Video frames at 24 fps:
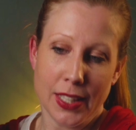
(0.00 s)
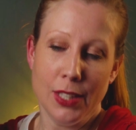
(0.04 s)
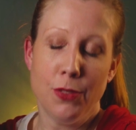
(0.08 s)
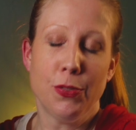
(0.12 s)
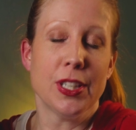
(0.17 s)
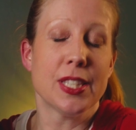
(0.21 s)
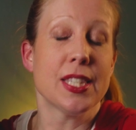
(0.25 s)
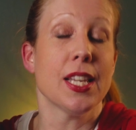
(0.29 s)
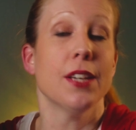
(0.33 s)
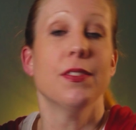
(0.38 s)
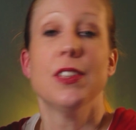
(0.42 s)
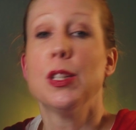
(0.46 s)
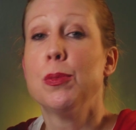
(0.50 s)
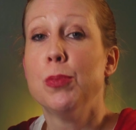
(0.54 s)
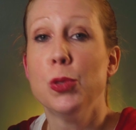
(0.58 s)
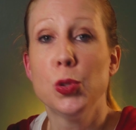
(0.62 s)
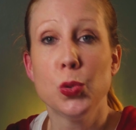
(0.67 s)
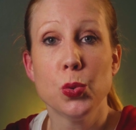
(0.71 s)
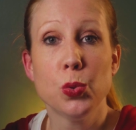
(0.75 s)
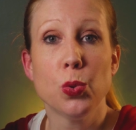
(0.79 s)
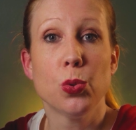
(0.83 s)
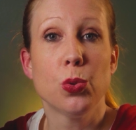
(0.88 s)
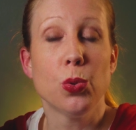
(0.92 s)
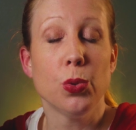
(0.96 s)
Il fait ça avec
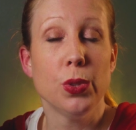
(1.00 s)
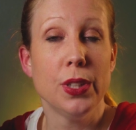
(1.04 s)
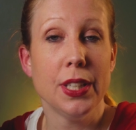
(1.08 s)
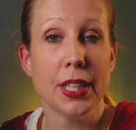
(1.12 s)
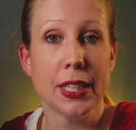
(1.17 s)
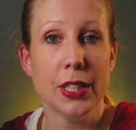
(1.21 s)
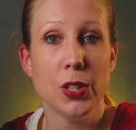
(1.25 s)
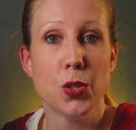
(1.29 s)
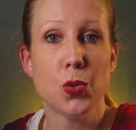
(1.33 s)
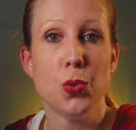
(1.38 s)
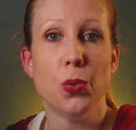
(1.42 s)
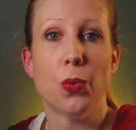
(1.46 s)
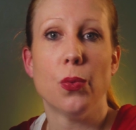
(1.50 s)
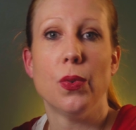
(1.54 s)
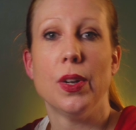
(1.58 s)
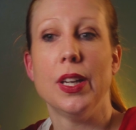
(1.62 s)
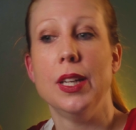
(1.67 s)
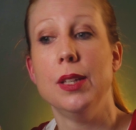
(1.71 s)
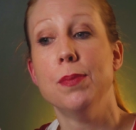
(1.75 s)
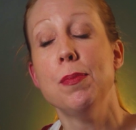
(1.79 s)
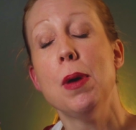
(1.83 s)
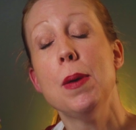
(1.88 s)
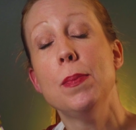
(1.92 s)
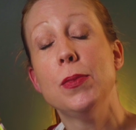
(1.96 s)
beaucoup d'autodérision
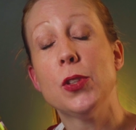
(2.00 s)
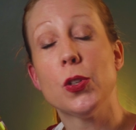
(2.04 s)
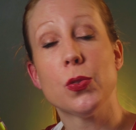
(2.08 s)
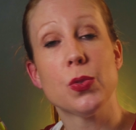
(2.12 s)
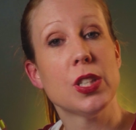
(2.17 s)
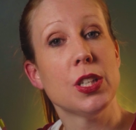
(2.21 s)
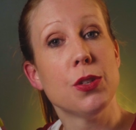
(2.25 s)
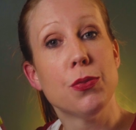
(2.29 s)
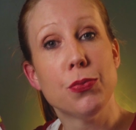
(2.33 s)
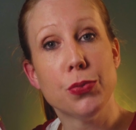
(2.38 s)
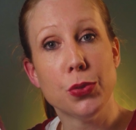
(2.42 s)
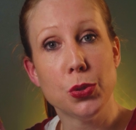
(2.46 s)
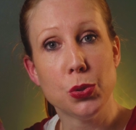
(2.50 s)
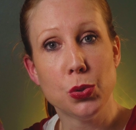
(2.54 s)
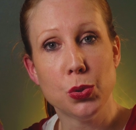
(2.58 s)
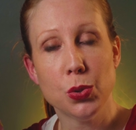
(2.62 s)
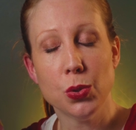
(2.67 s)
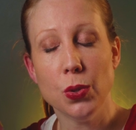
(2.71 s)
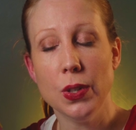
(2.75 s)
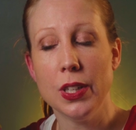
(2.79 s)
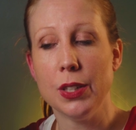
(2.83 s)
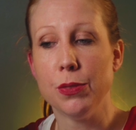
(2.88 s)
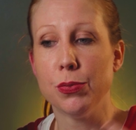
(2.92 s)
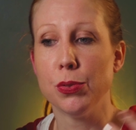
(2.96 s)
et même dans ses
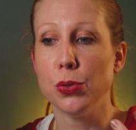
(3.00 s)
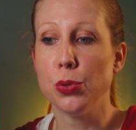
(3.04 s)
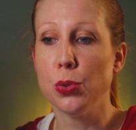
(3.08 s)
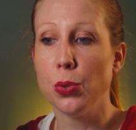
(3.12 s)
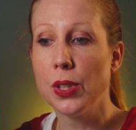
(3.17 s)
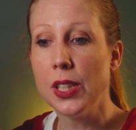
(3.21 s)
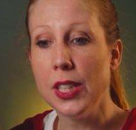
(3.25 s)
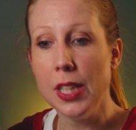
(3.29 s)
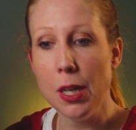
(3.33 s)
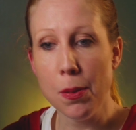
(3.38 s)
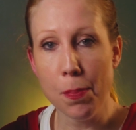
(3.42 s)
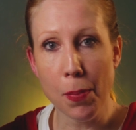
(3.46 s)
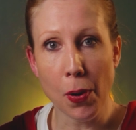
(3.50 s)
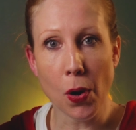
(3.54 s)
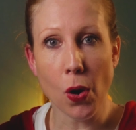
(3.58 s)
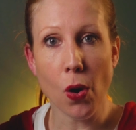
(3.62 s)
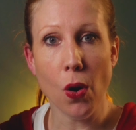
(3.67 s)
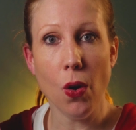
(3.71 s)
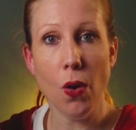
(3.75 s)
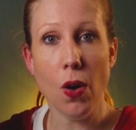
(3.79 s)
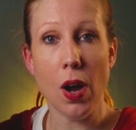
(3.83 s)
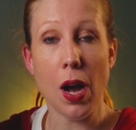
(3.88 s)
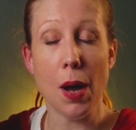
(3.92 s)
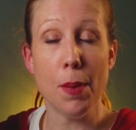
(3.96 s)
photos, les photos qu'il
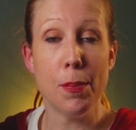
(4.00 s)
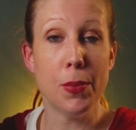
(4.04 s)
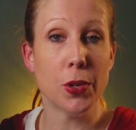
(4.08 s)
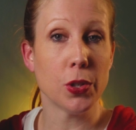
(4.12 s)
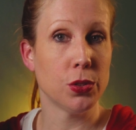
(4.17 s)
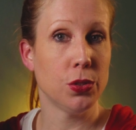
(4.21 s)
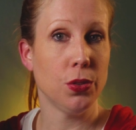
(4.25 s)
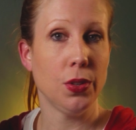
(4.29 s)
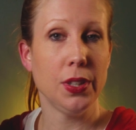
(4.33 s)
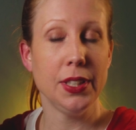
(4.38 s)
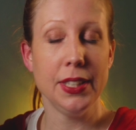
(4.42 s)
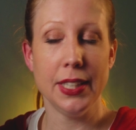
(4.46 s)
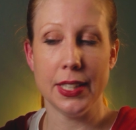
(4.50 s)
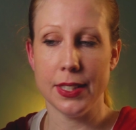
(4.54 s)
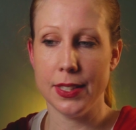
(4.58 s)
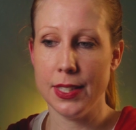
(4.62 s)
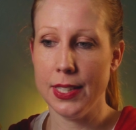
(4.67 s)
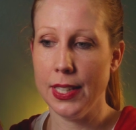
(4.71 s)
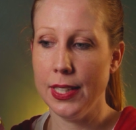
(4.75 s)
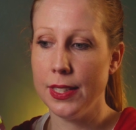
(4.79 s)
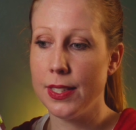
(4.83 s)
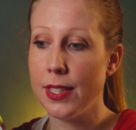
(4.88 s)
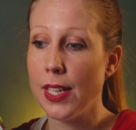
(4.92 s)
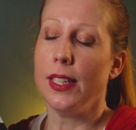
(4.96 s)
prend à bord de
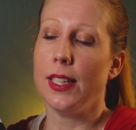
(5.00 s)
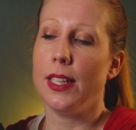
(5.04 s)
l'ISS,